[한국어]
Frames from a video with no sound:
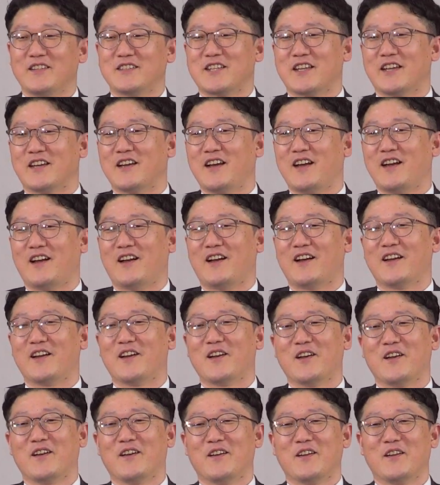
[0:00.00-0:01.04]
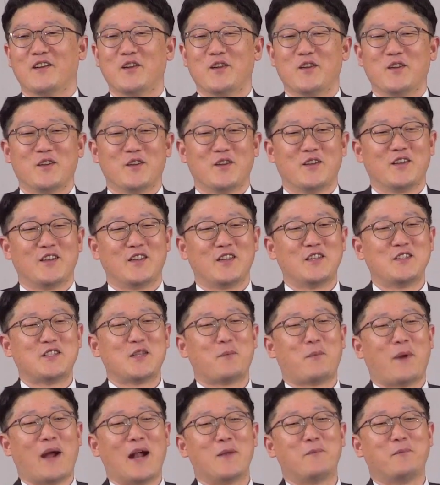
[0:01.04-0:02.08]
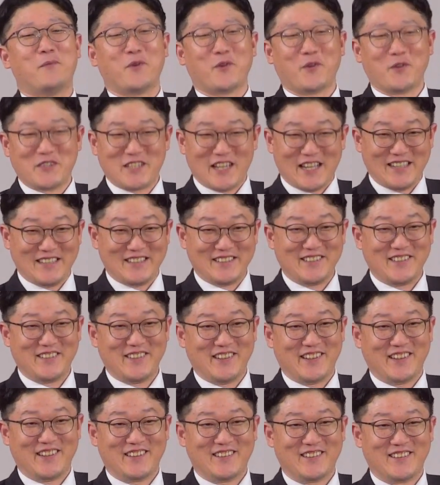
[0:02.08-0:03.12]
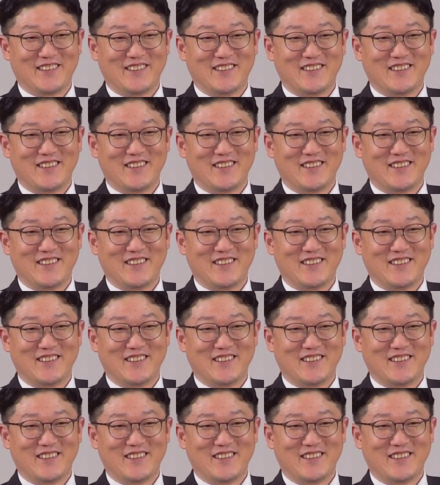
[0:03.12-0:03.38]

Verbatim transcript: 제가 이제 발 뻗고 자는 거예요.